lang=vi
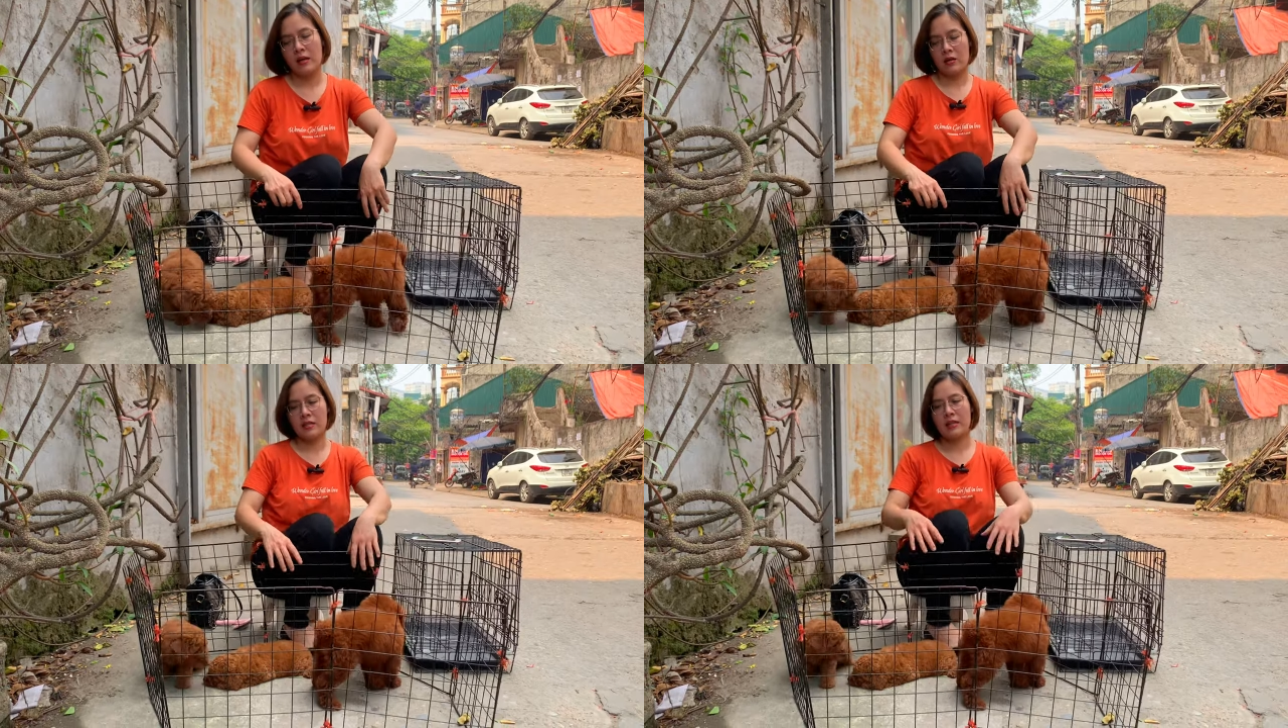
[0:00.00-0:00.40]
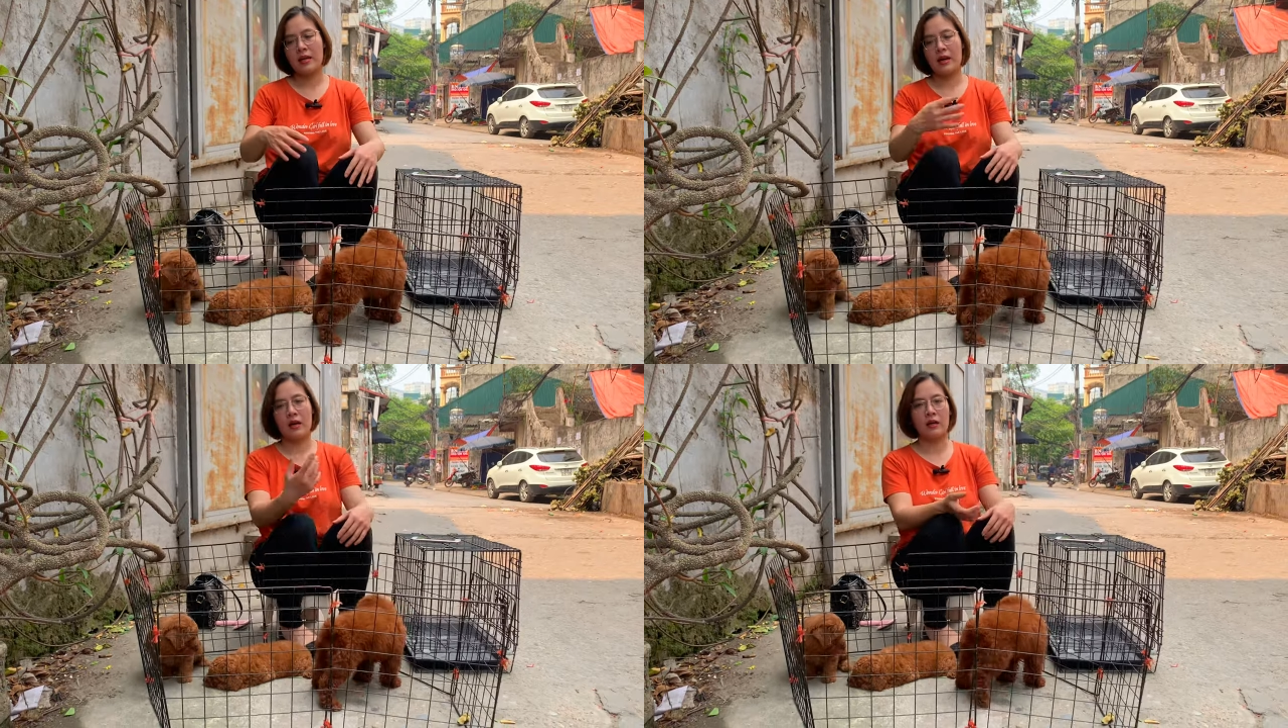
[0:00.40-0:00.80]
đó chính
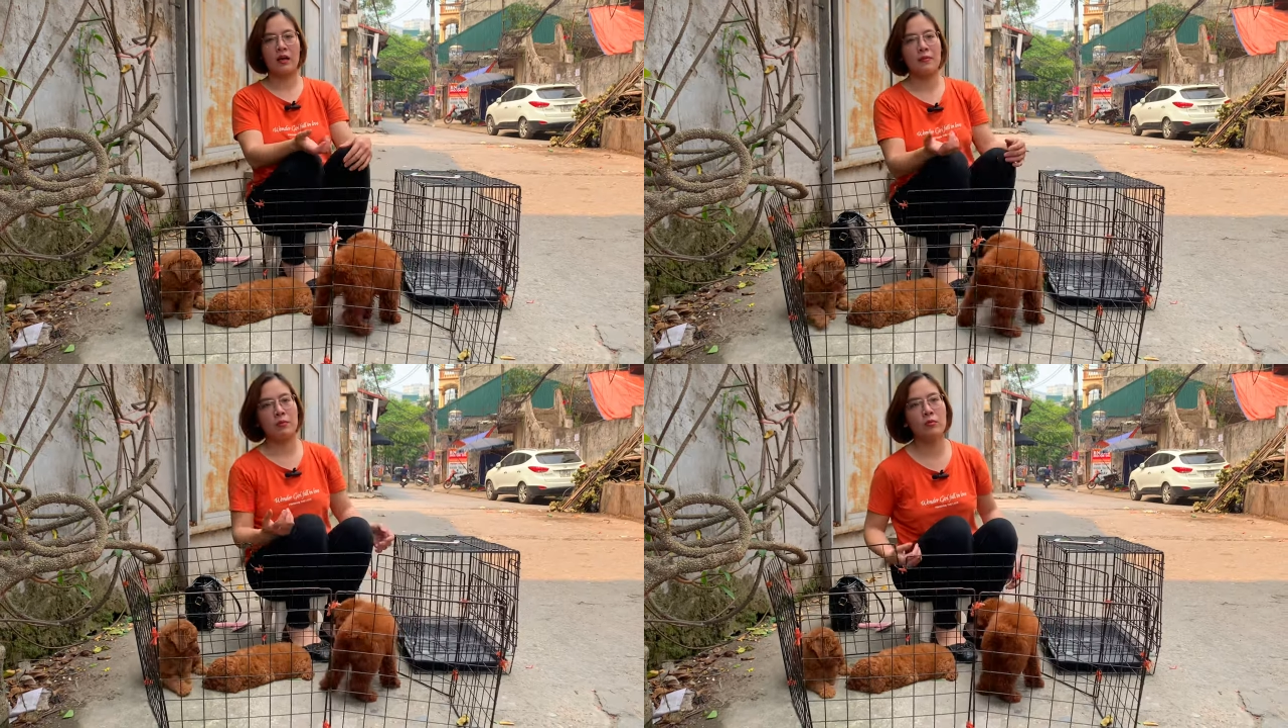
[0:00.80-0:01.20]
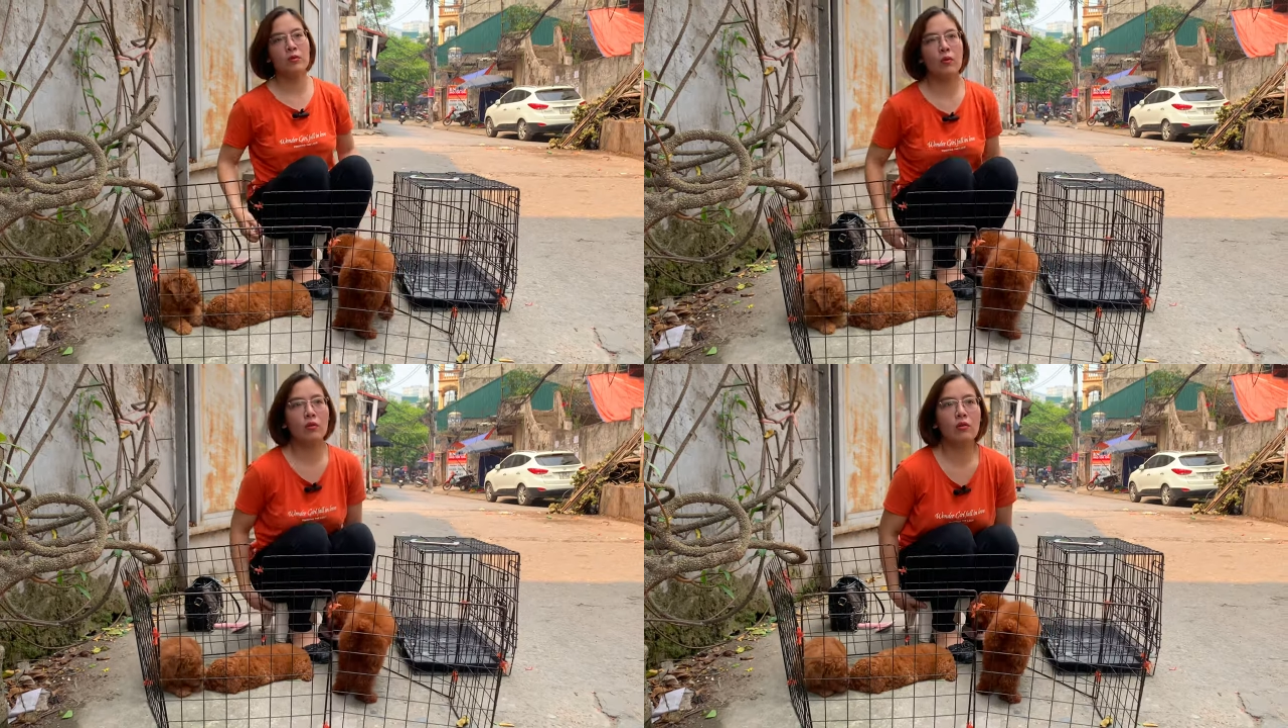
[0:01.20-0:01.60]
là các bé
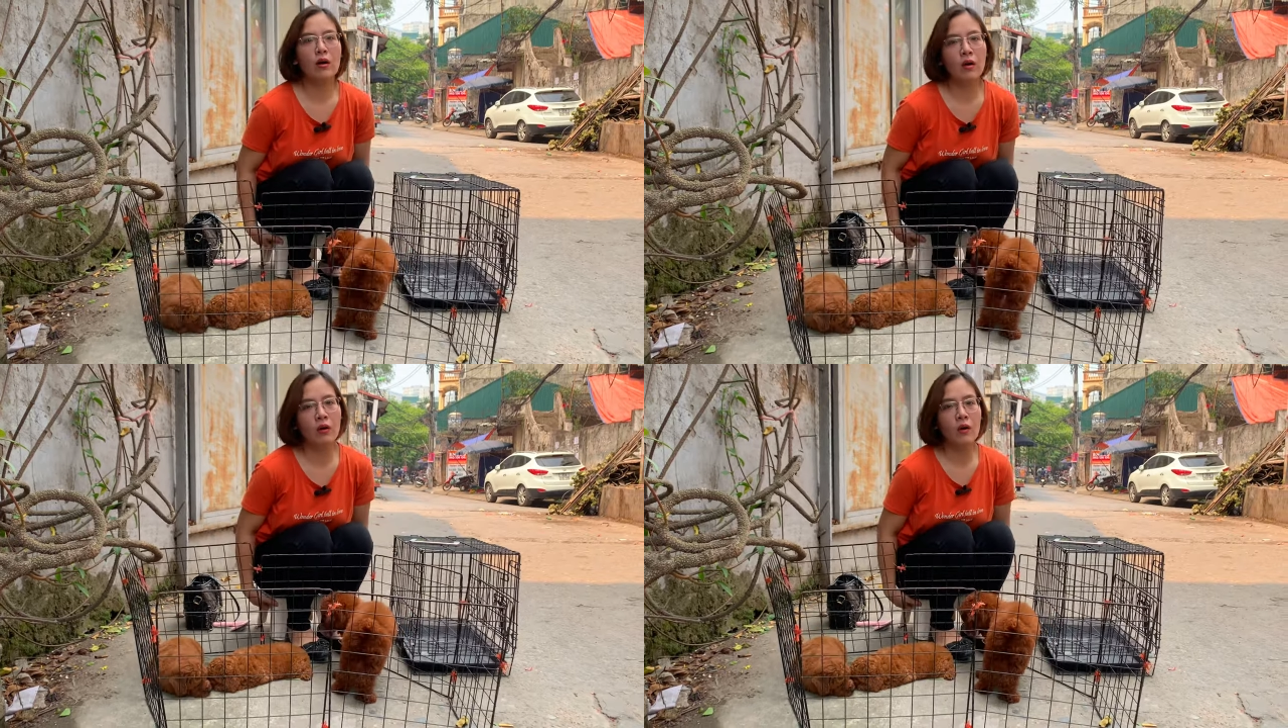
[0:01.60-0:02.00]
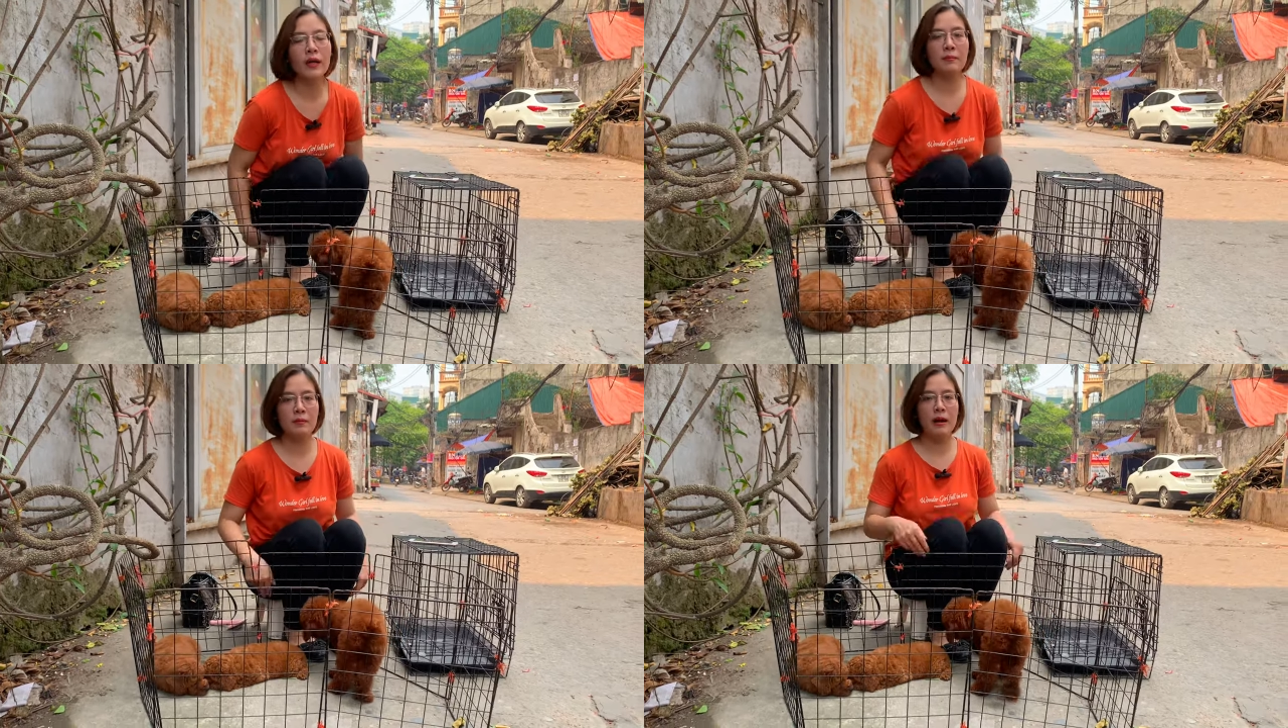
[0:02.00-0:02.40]
poodle nâu đỏ nó có
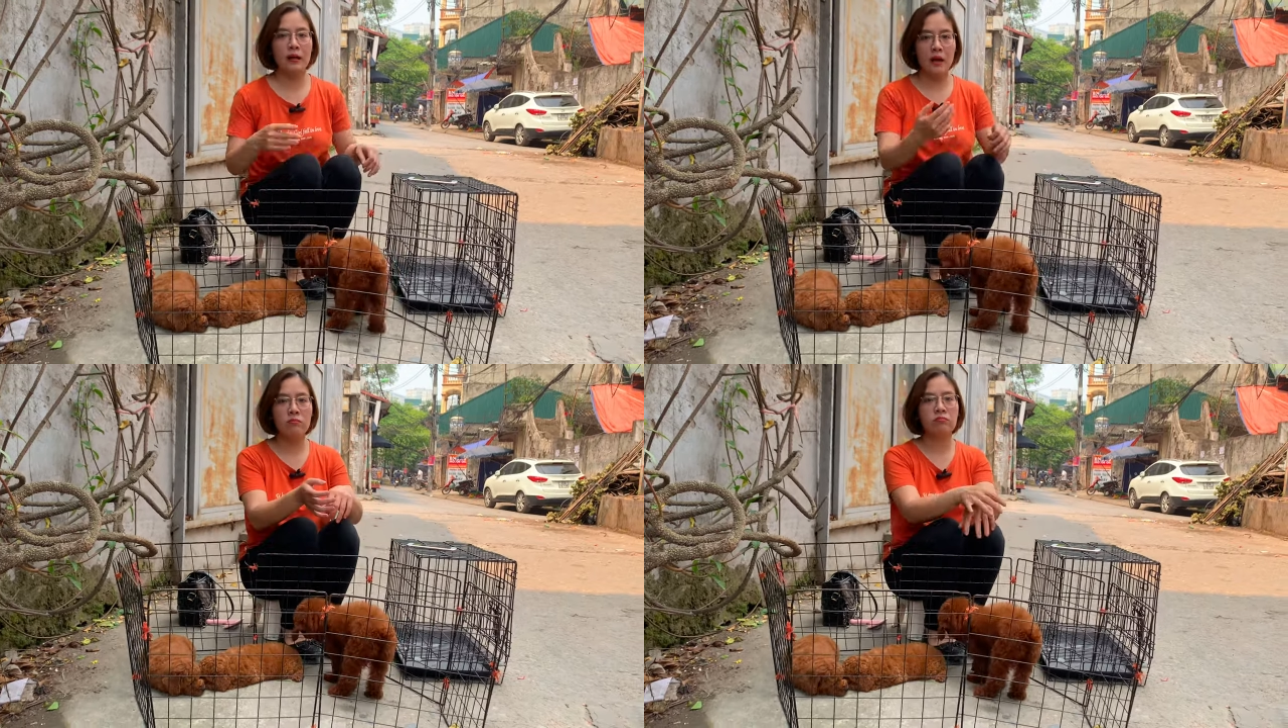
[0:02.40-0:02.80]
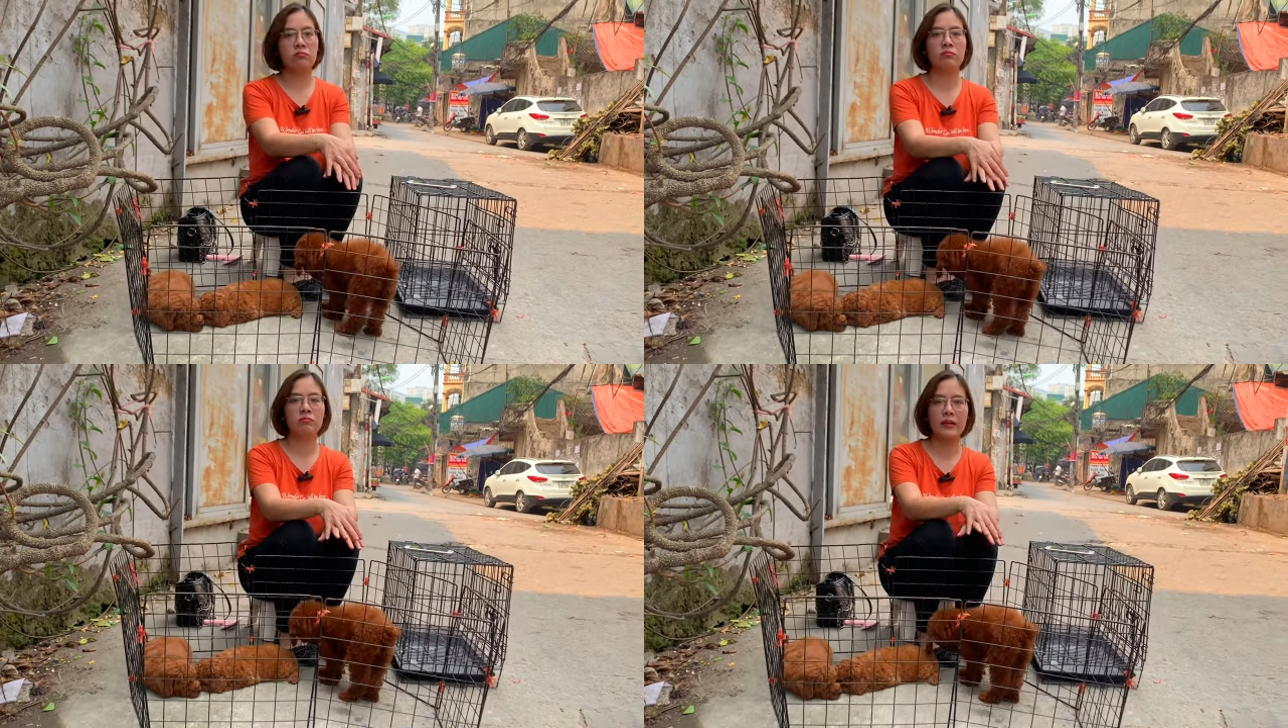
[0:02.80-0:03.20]
thể bị bạc lông.
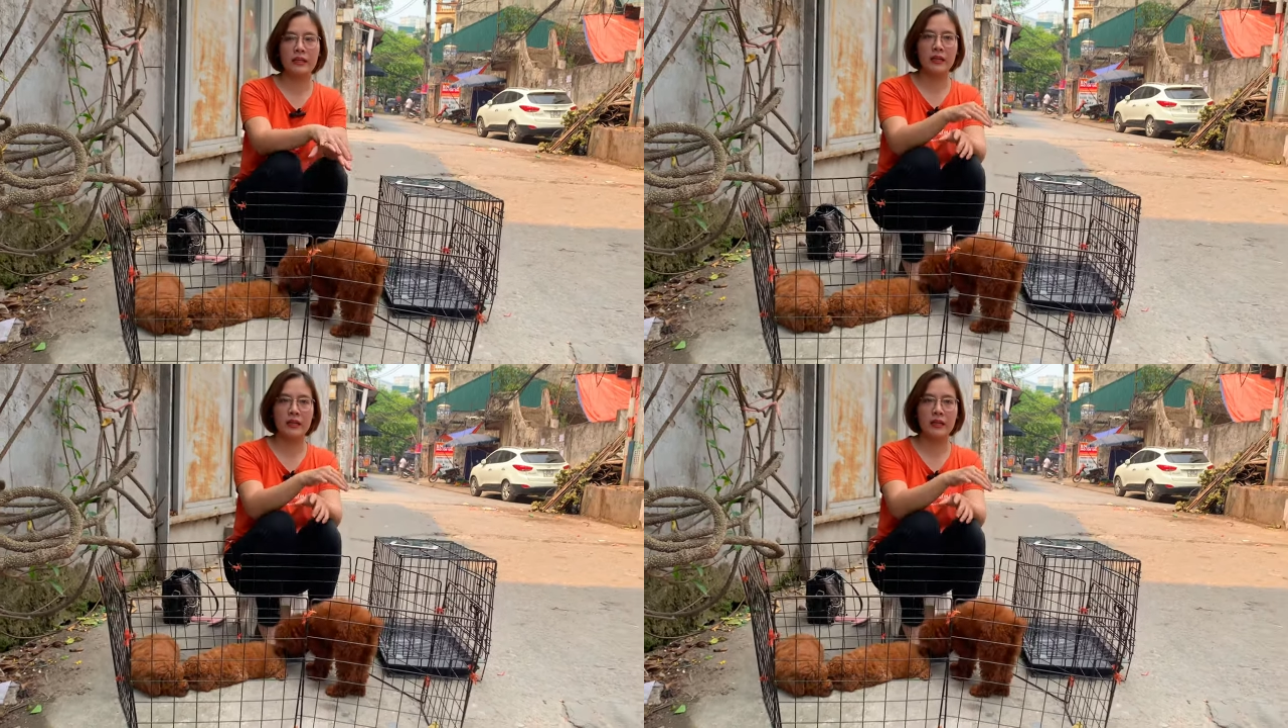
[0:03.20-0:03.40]
Vậy